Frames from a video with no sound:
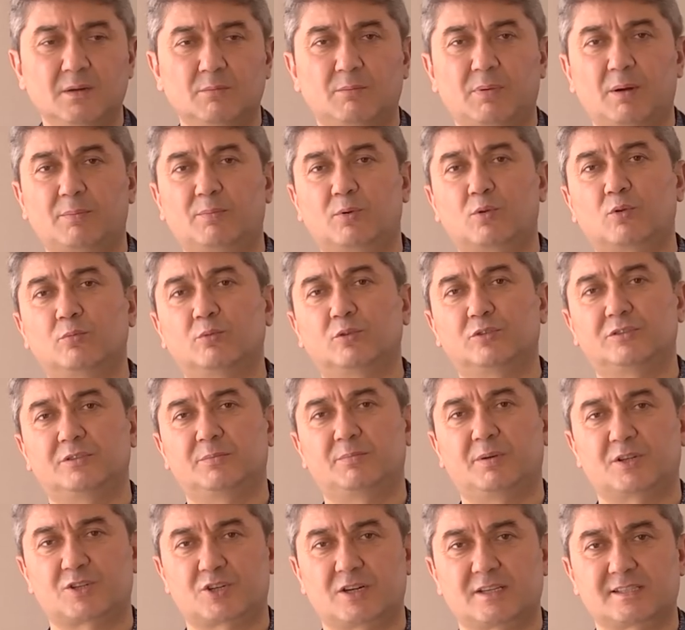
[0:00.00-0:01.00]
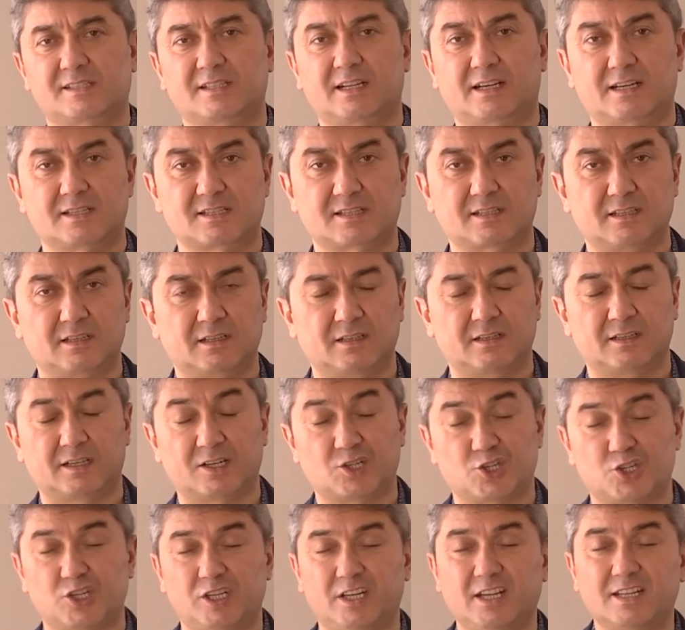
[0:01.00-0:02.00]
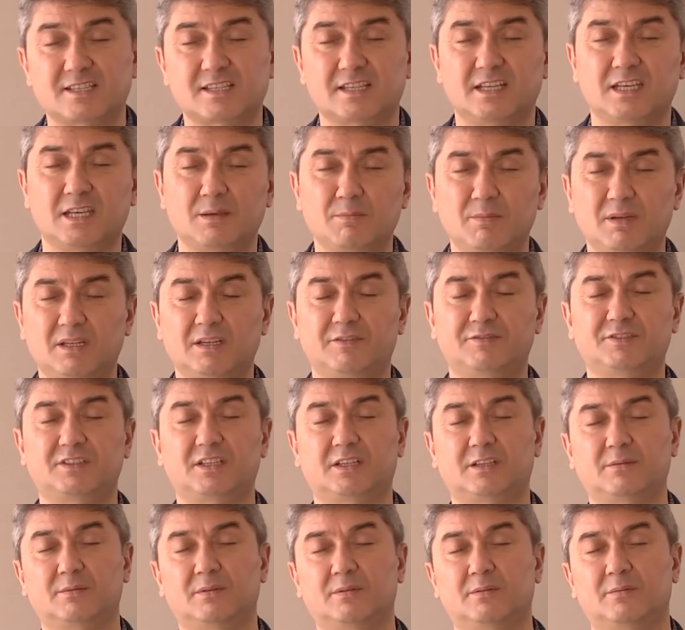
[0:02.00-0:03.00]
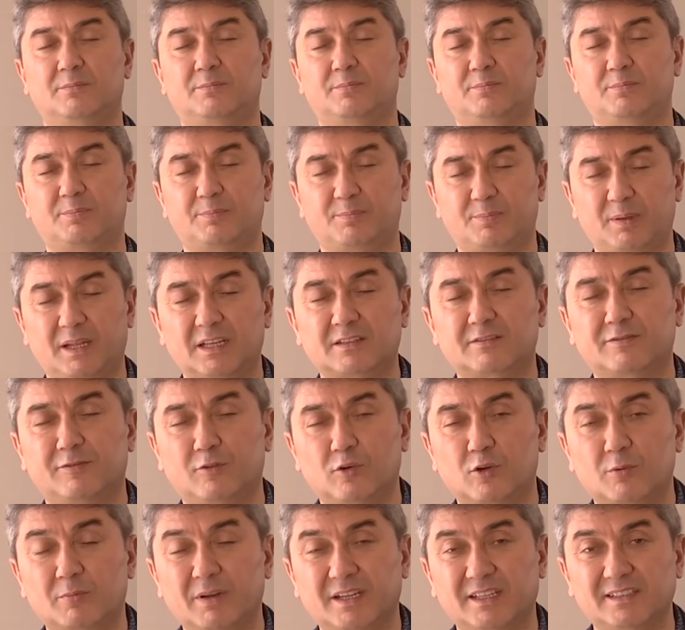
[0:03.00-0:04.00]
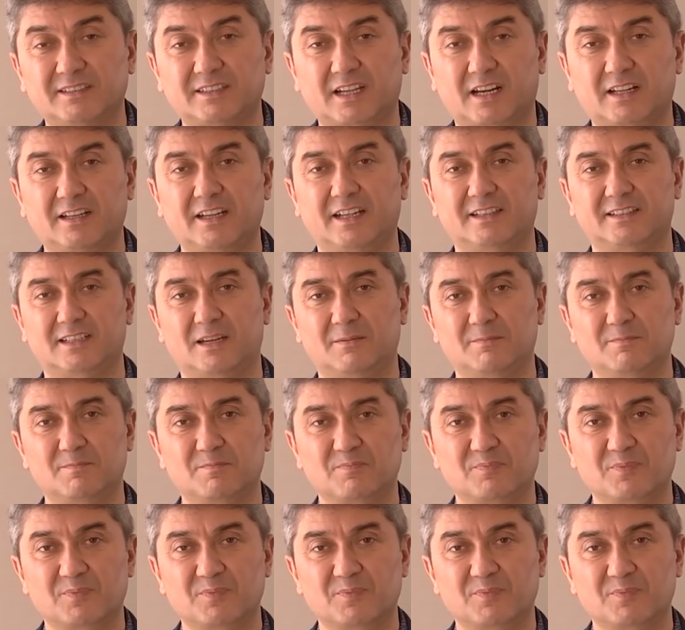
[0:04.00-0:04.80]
попробуйте, пожалуйста, э, расширяться именно в платформа интернета.